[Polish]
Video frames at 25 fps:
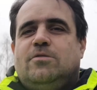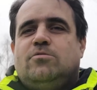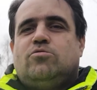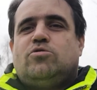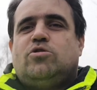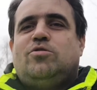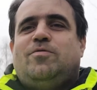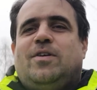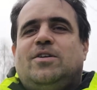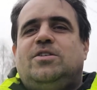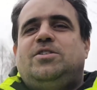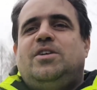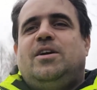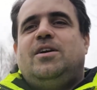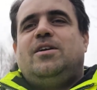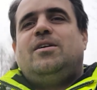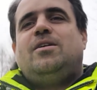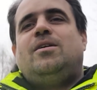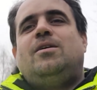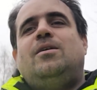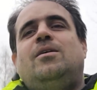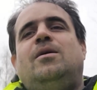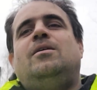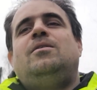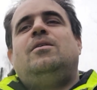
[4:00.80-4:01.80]
zużywacie,
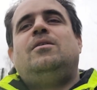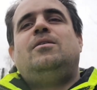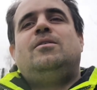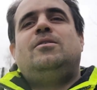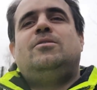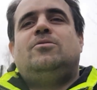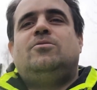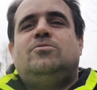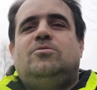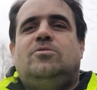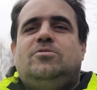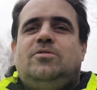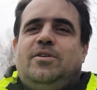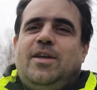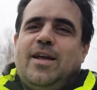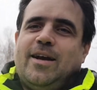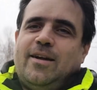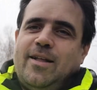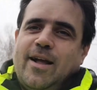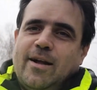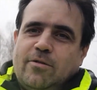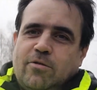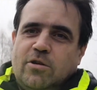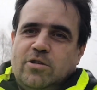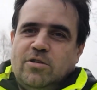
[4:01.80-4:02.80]
jak,
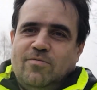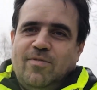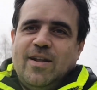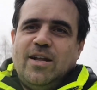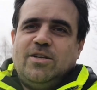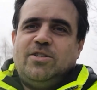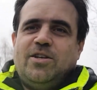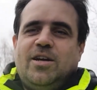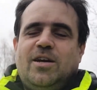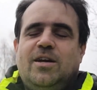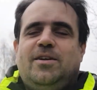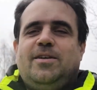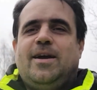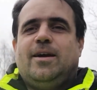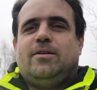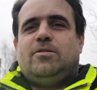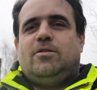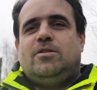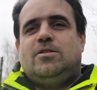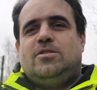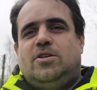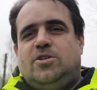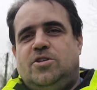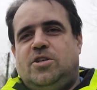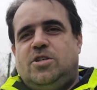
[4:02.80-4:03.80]
jak to jest w lecie, jak to
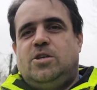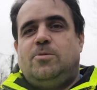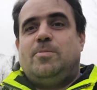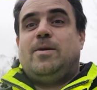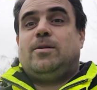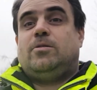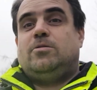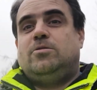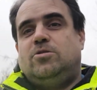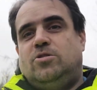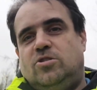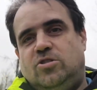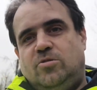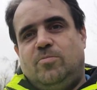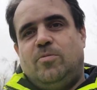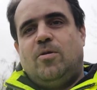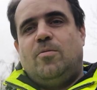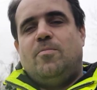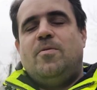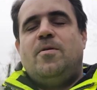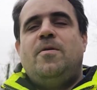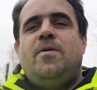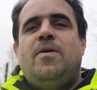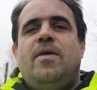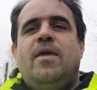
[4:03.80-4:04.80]
jest jesienią, jak to jest zimą.
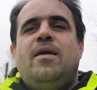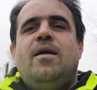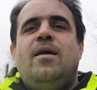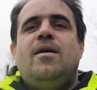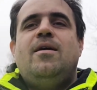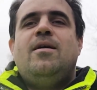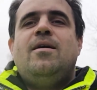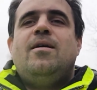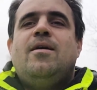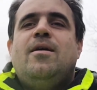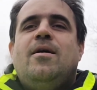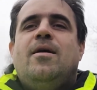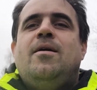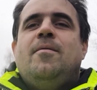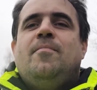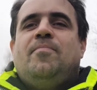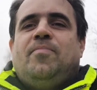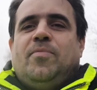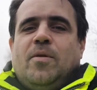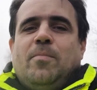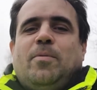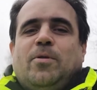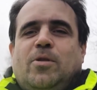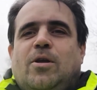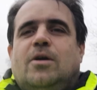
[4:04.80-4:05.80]

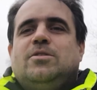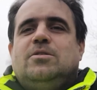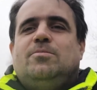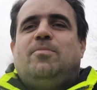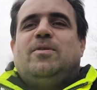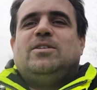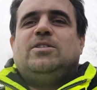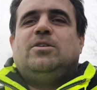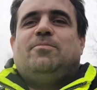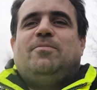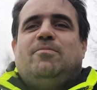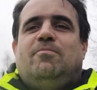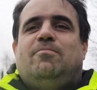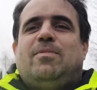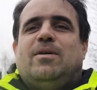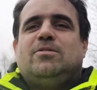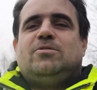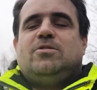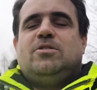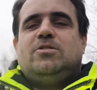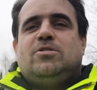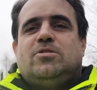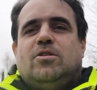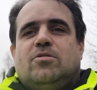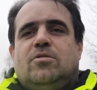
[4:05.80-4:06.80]
No bo to jest właśnie bardzo
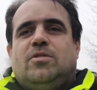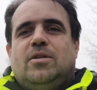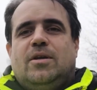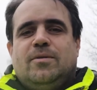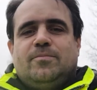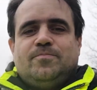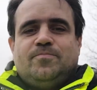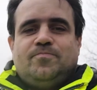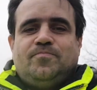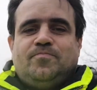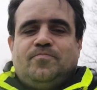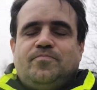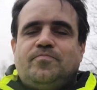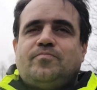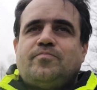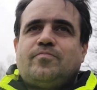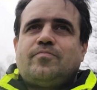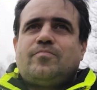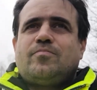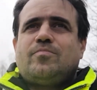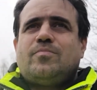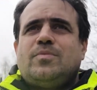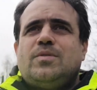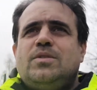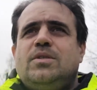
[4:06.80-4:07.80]
istotne.
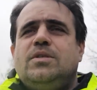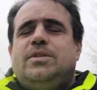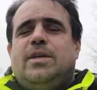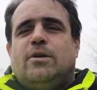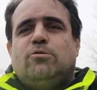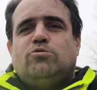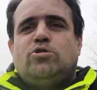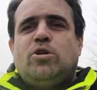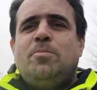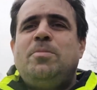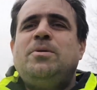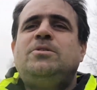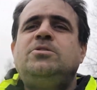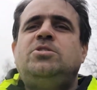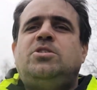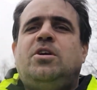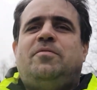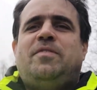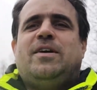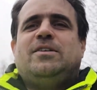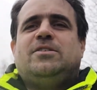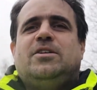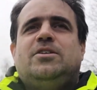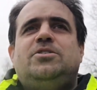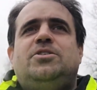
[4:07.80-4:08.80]
Jak już to będziecie
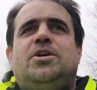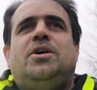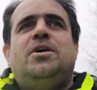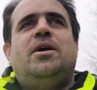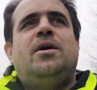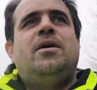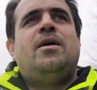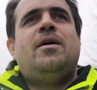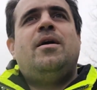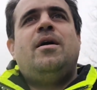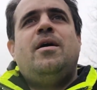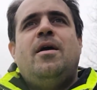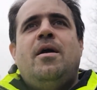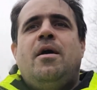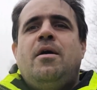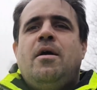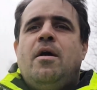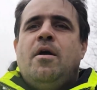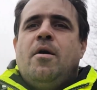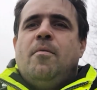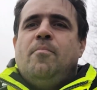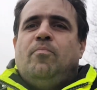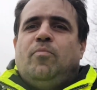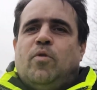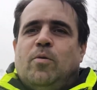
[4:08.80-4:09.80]
wiedzieć,
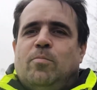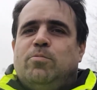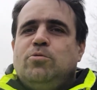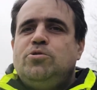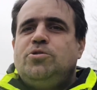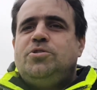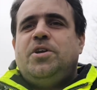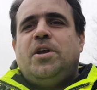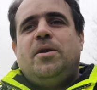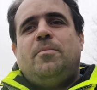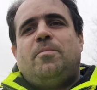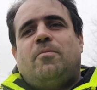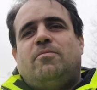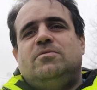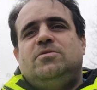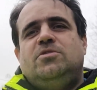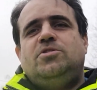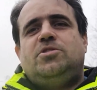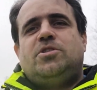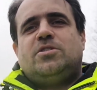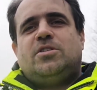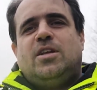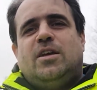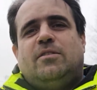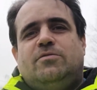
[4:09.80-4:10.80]
to później
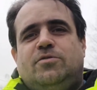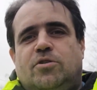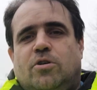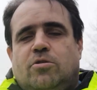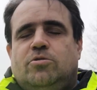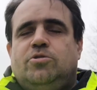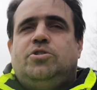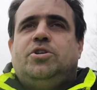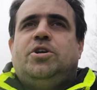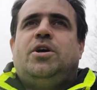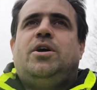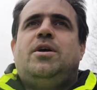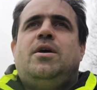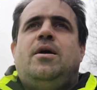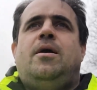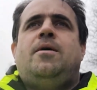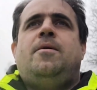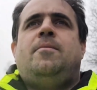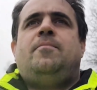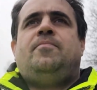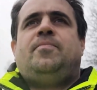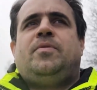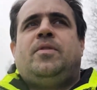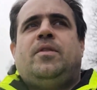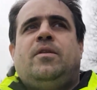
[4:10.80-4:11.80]
powinniście sobie wziąć
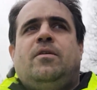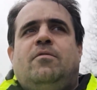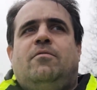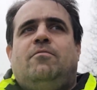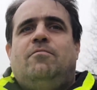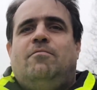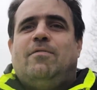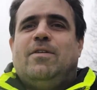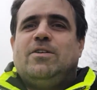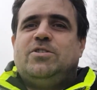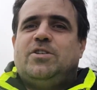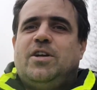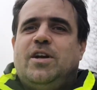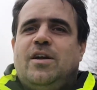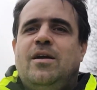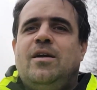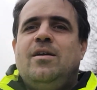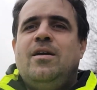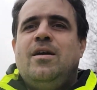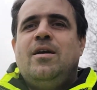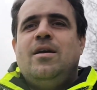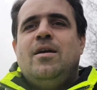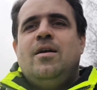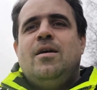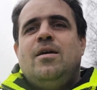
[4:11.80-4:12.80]
Wasze
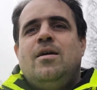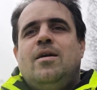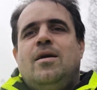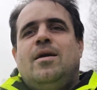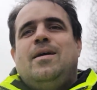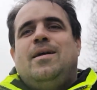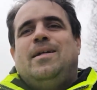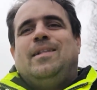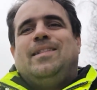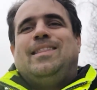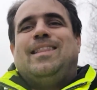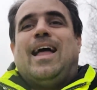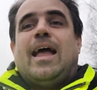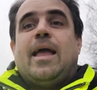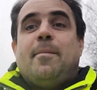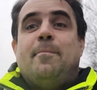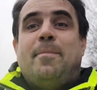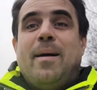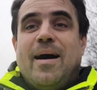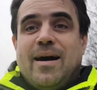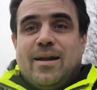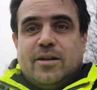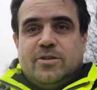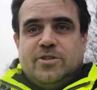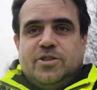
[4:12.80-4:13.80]

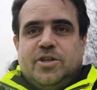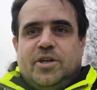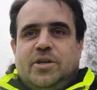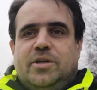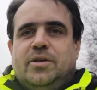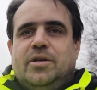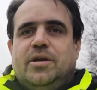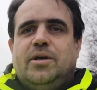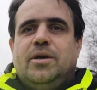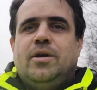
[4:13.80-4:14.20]
najbardziej